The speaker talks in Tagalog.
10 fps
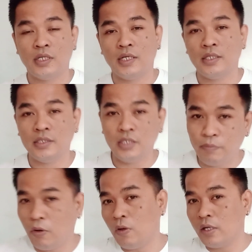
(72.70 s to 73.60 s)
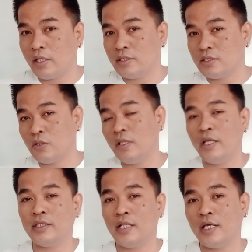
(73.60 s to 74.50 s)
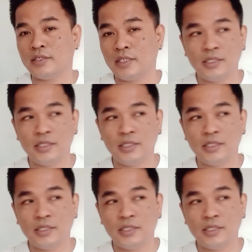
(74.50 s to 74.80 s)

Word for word: Uh, hindi po ako against online class.